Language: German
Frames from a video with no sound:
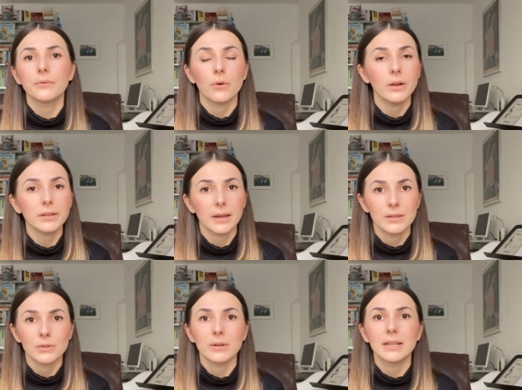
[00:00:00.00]
folgt ein
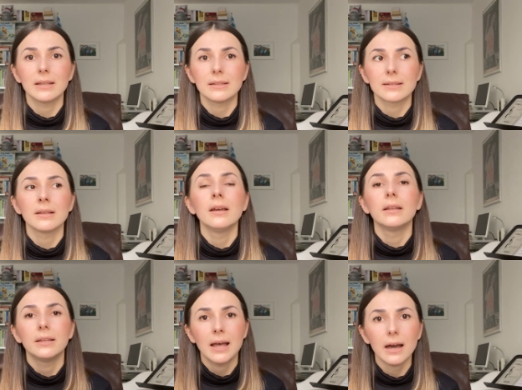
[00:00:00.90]
sogenanntes
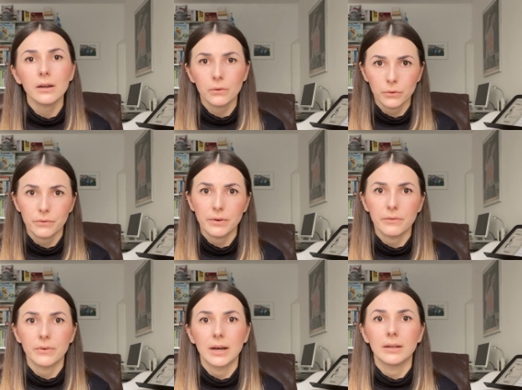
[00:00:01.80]

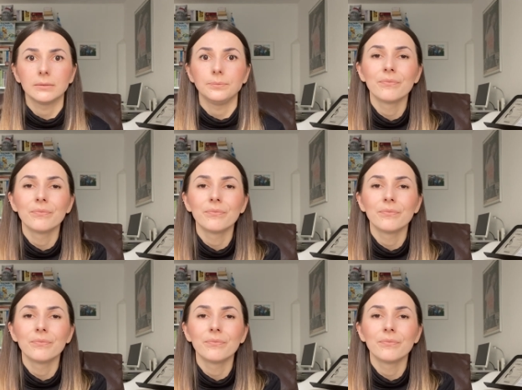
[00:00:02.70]
Nachrückverfahren.